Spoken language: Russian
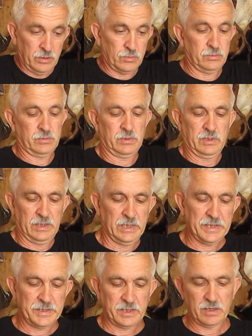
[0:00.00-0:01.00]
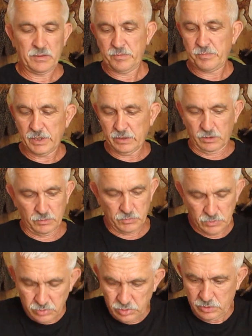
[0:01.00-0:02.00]
Э, летняя,
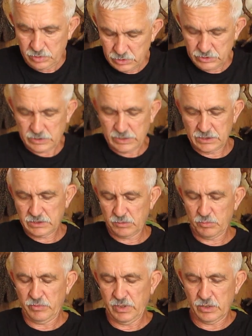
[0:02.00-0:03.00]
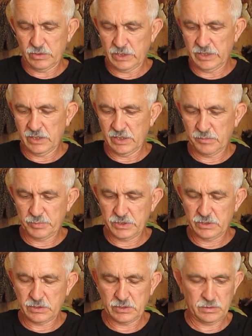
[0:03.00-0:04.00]
поэтому часто бывают длинные
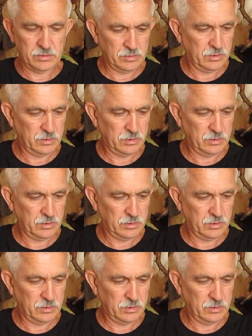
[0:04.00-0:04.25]
птицы.